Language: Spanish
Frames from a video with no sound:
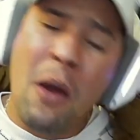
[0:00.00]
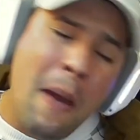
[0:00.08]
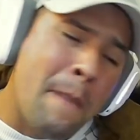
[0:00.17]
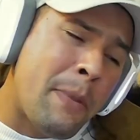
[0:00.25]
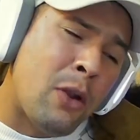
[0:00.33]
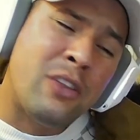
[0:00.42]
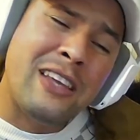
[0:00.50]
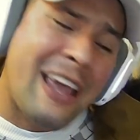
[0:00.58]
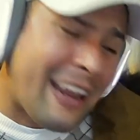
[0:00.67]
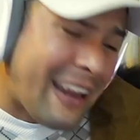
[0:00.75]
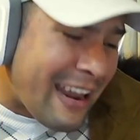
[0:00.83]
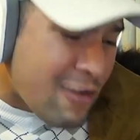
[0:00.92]
pero dije
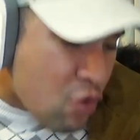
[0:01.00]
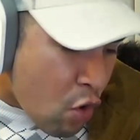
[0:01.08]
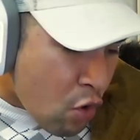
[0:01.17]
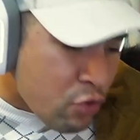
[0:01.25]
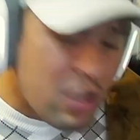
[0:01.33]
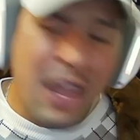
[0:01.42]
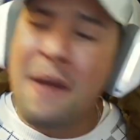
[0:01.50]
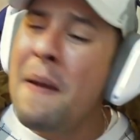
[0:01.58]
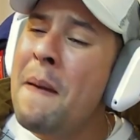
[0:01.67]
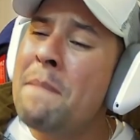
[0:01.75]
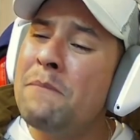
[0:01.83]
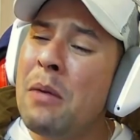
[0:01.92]
que no, yo dije
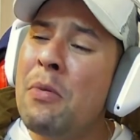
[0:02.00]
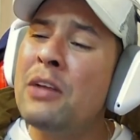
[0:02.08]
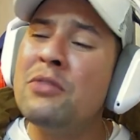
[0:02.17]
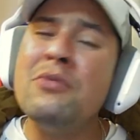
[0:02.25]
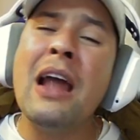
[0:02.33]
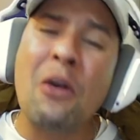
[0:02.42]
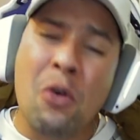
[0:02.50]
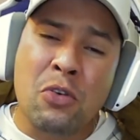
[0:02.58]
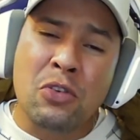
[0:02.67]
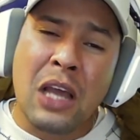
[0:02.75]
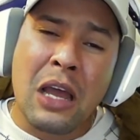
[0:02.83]
vamos a hacer una cosa,